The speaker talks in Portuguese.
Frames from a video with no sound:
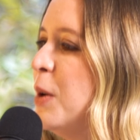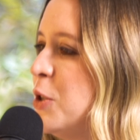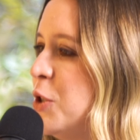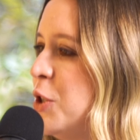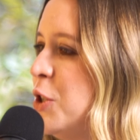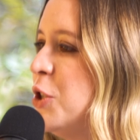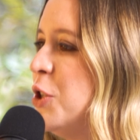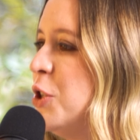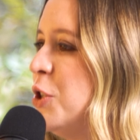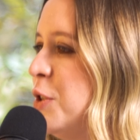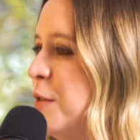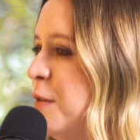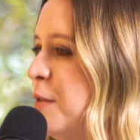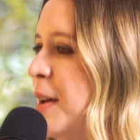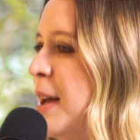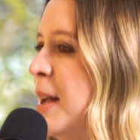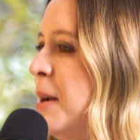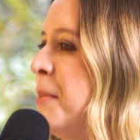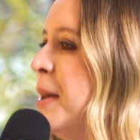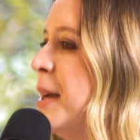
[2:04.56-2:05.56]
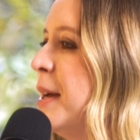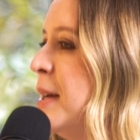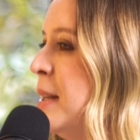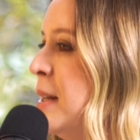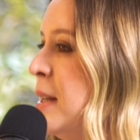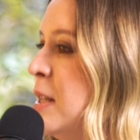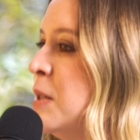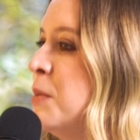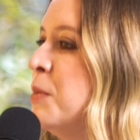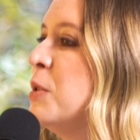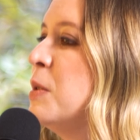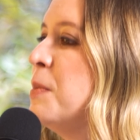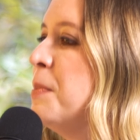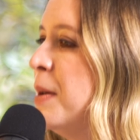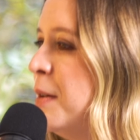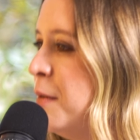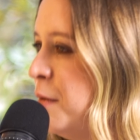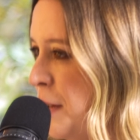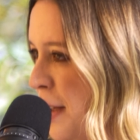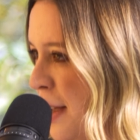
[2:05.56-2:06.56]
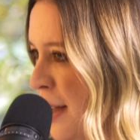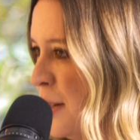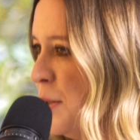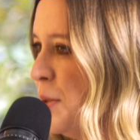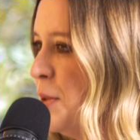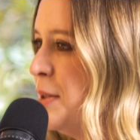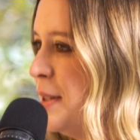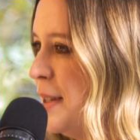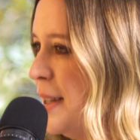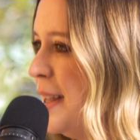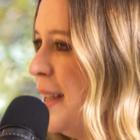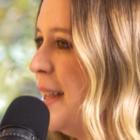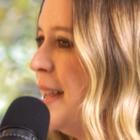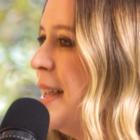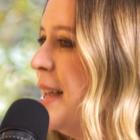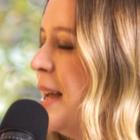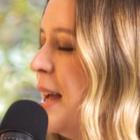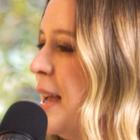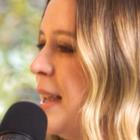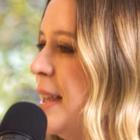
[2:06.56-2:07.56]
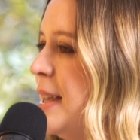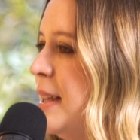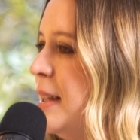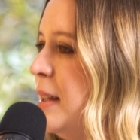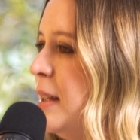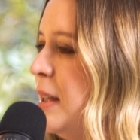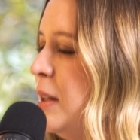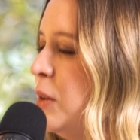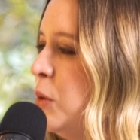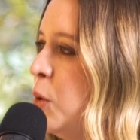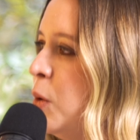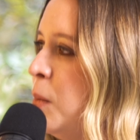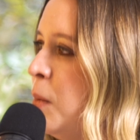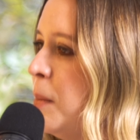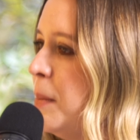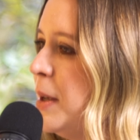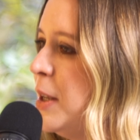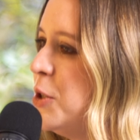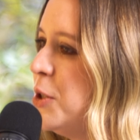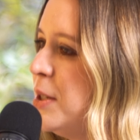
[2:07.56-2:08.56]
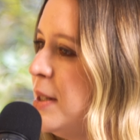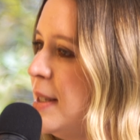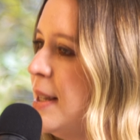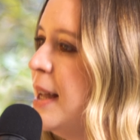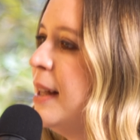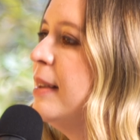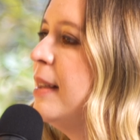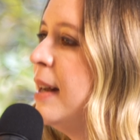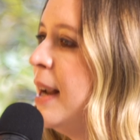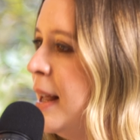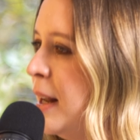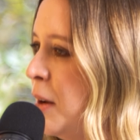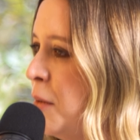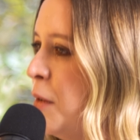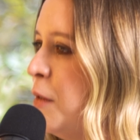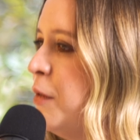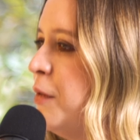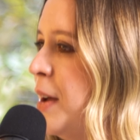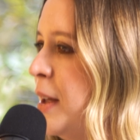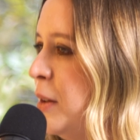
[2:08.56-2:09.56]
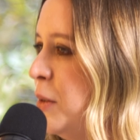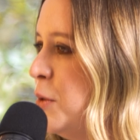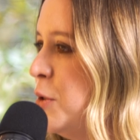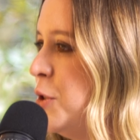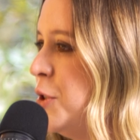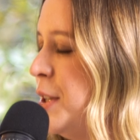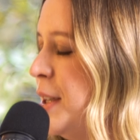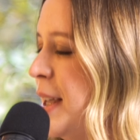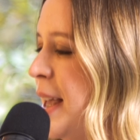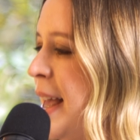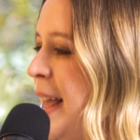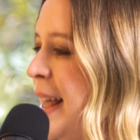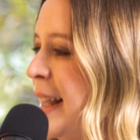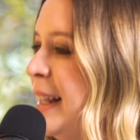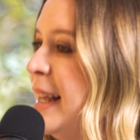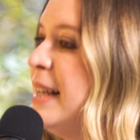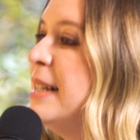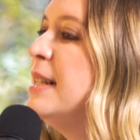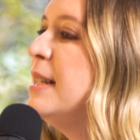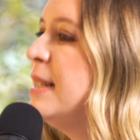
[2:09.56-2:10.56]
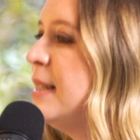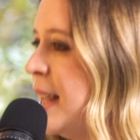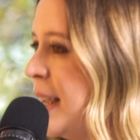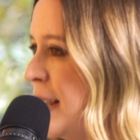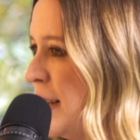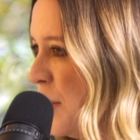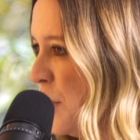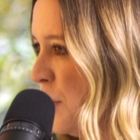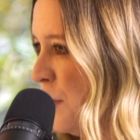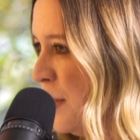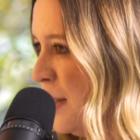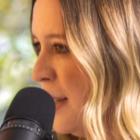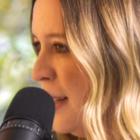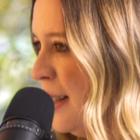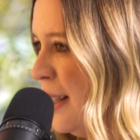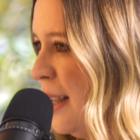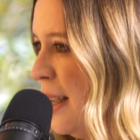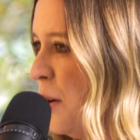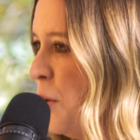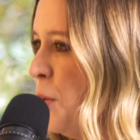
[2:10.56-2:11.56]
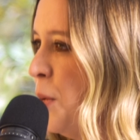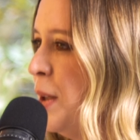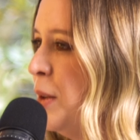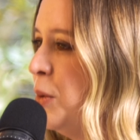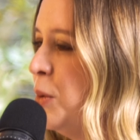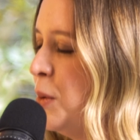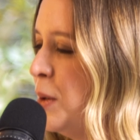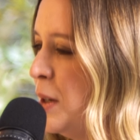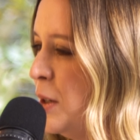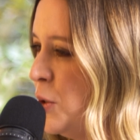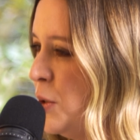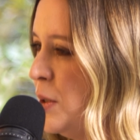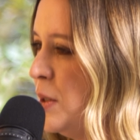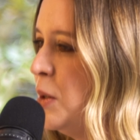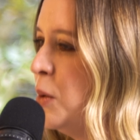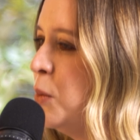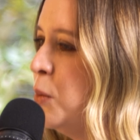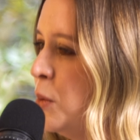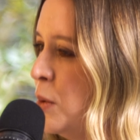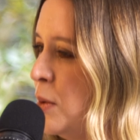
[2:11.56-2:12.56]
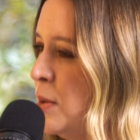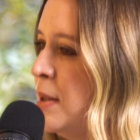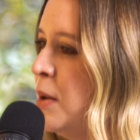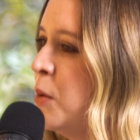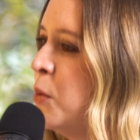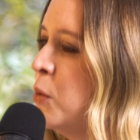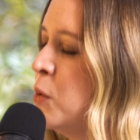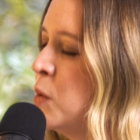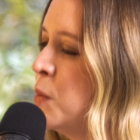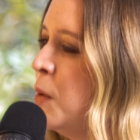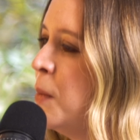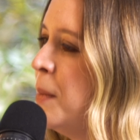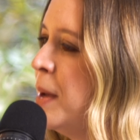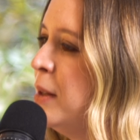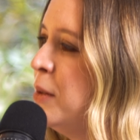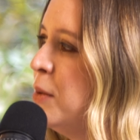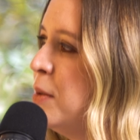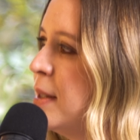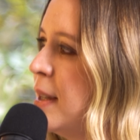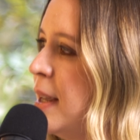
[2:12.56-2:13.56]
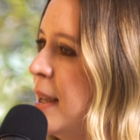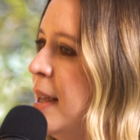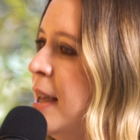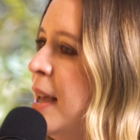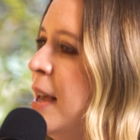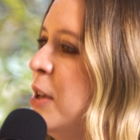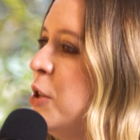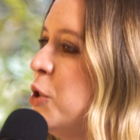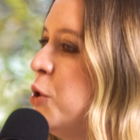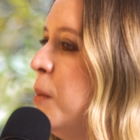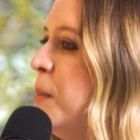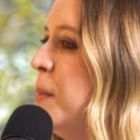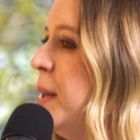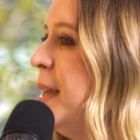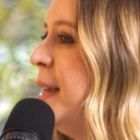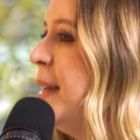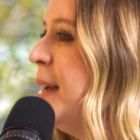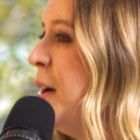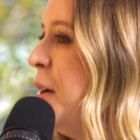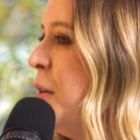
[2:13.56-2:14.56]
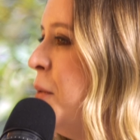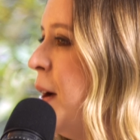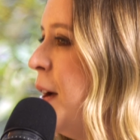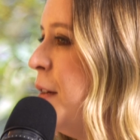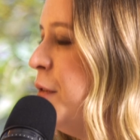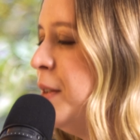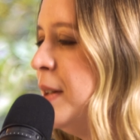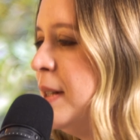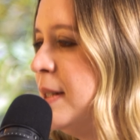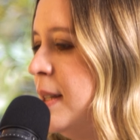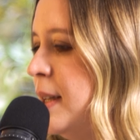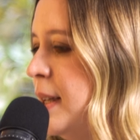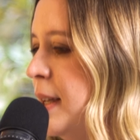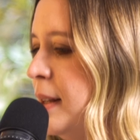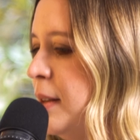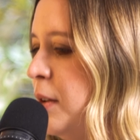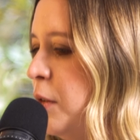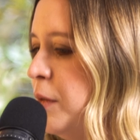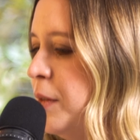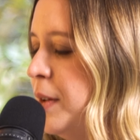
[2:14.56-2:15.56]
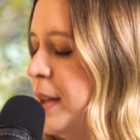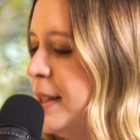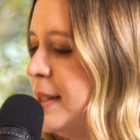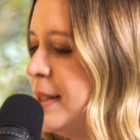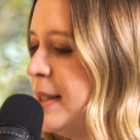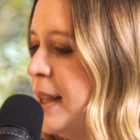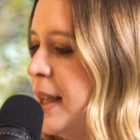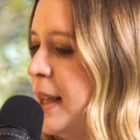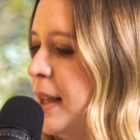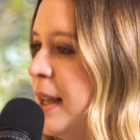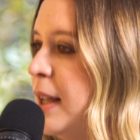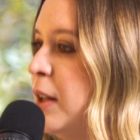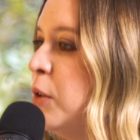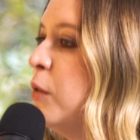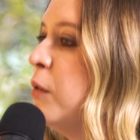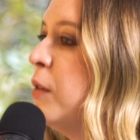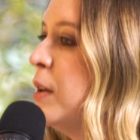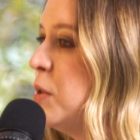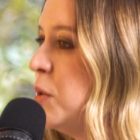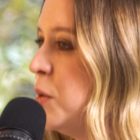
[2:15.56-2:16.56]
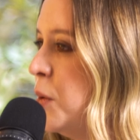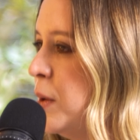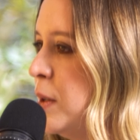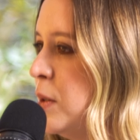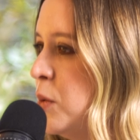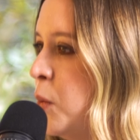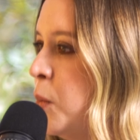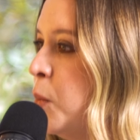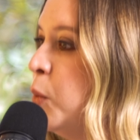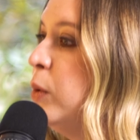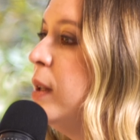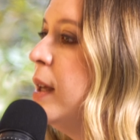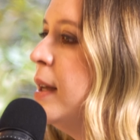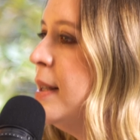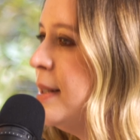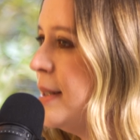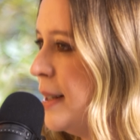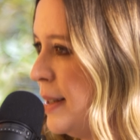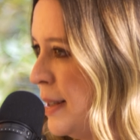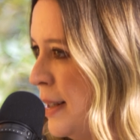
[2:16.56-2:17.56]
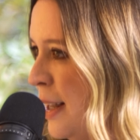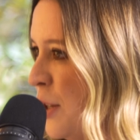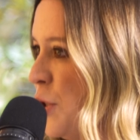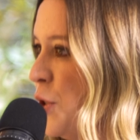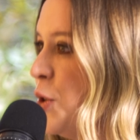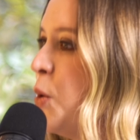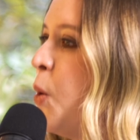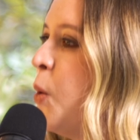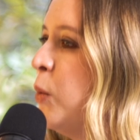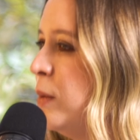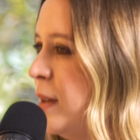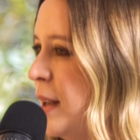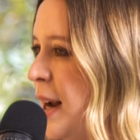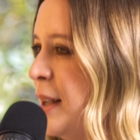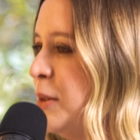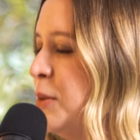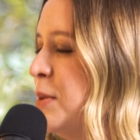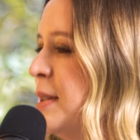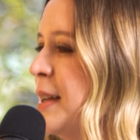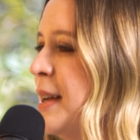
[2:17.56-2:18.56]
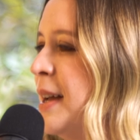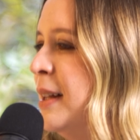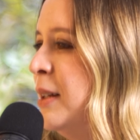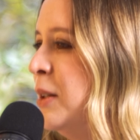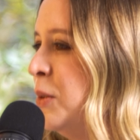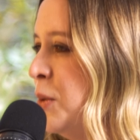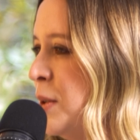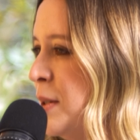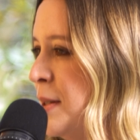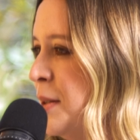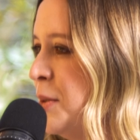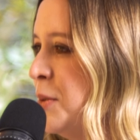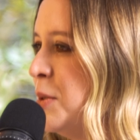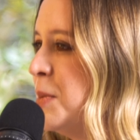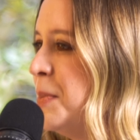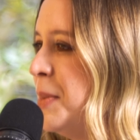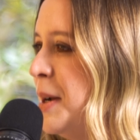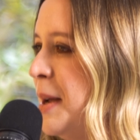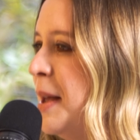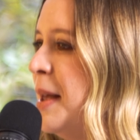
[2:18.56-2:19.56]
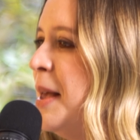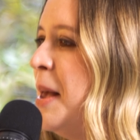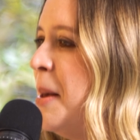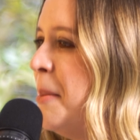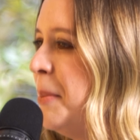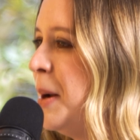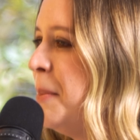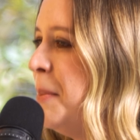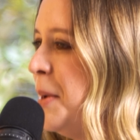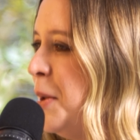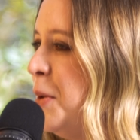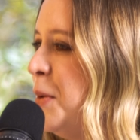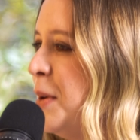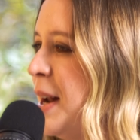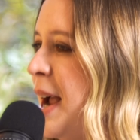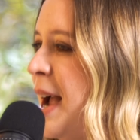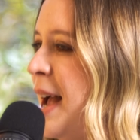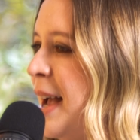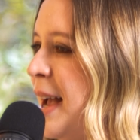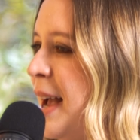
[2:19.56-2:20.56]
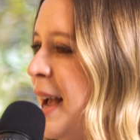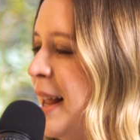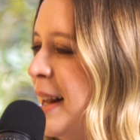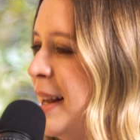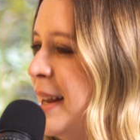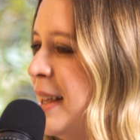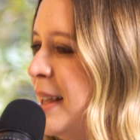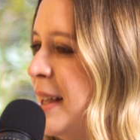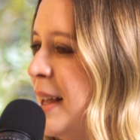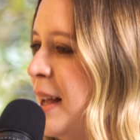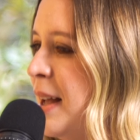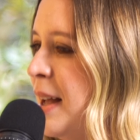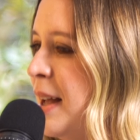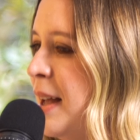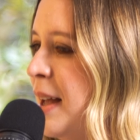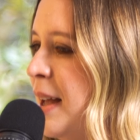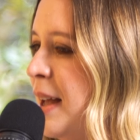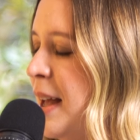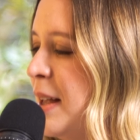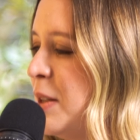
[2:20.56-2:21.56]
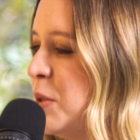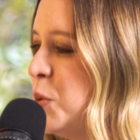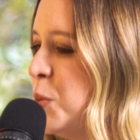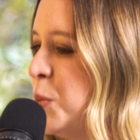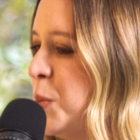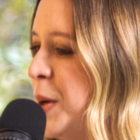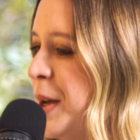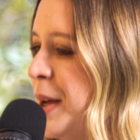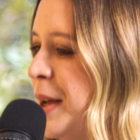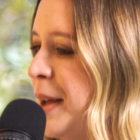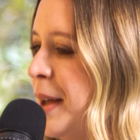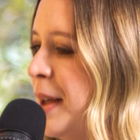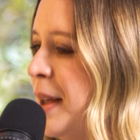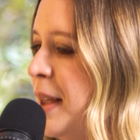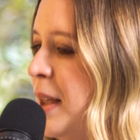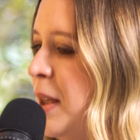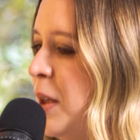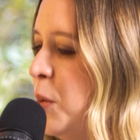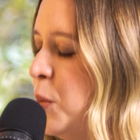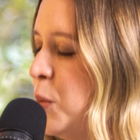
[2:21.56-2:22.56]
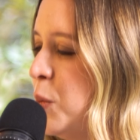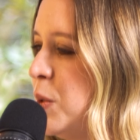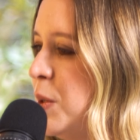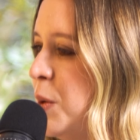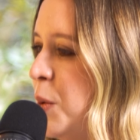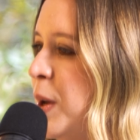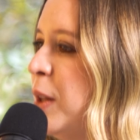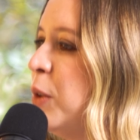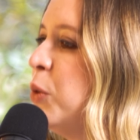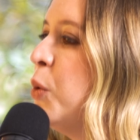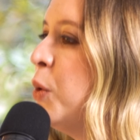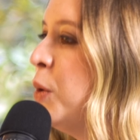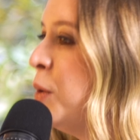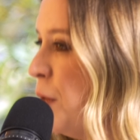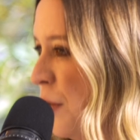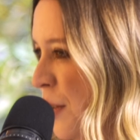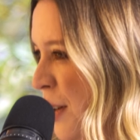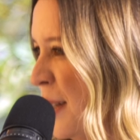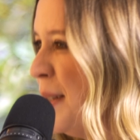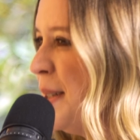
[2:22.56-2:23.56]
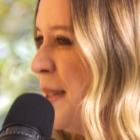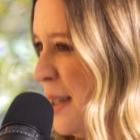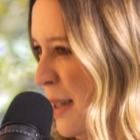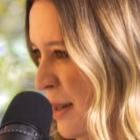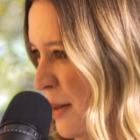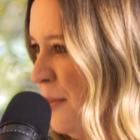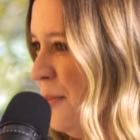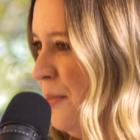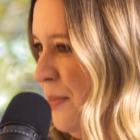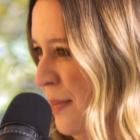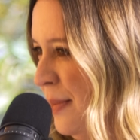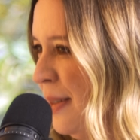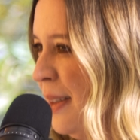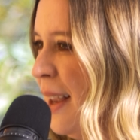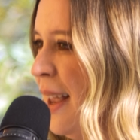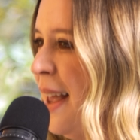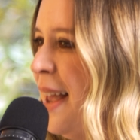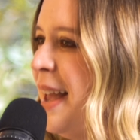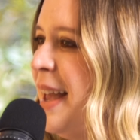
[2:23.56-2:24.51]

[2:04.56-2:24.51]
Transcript: a gente tiver mecanismos perversos e, e, e, e, normalmente se atrelam ao fato de da existência de você ter a corretora de seguros em alguns momentos uhum. que te obrigam a fazer talvez é, renovações ou mudanças né, de contratos a cada dois anos para melhorar ali a, a sua o seu retorno financeiro. Uhum.